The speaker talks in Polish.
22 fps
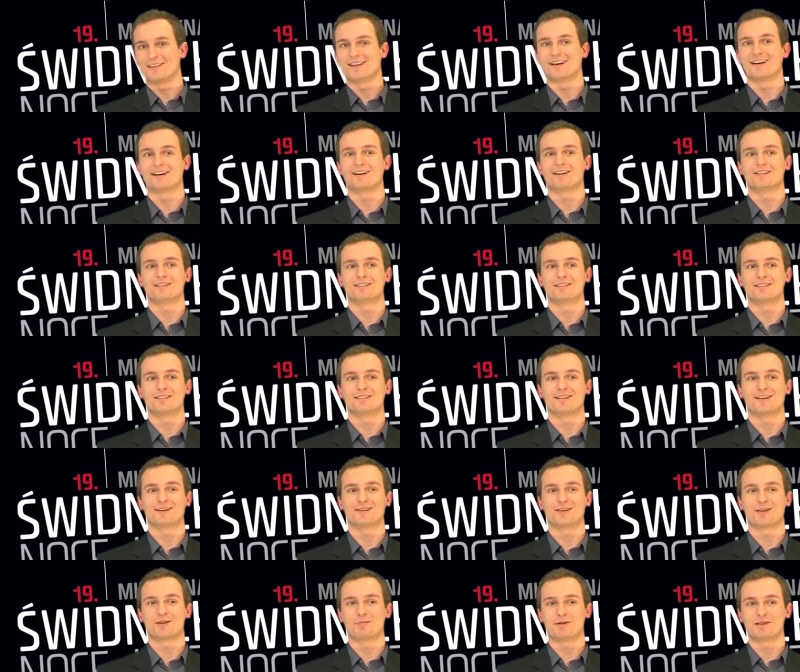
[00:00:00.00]
ja,
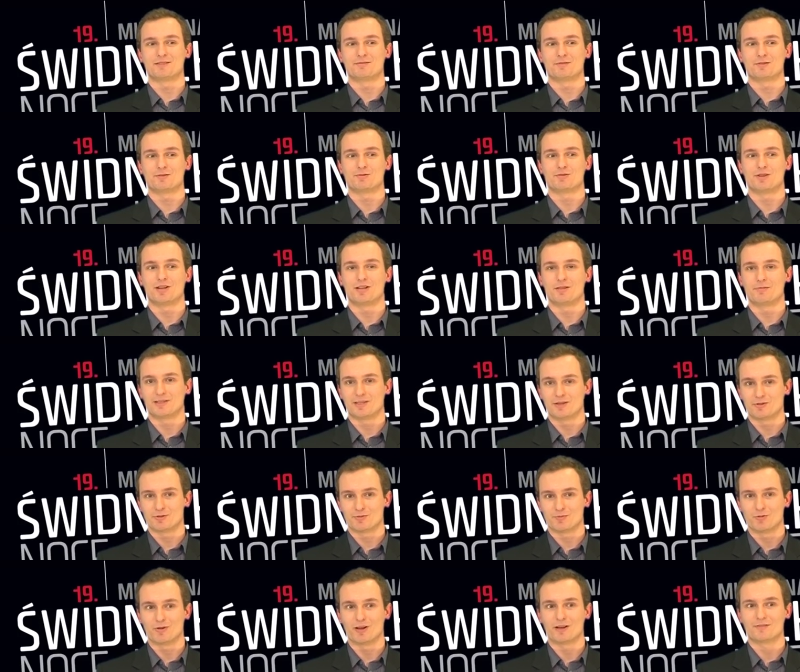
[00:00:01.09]
tak jak Państwo słyszeli,
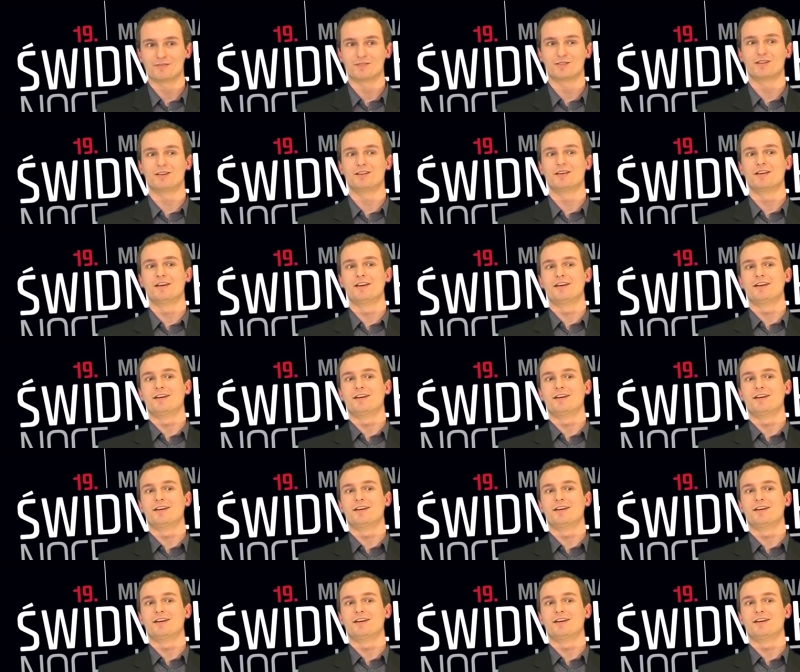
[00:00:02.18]
Mateusz Puławski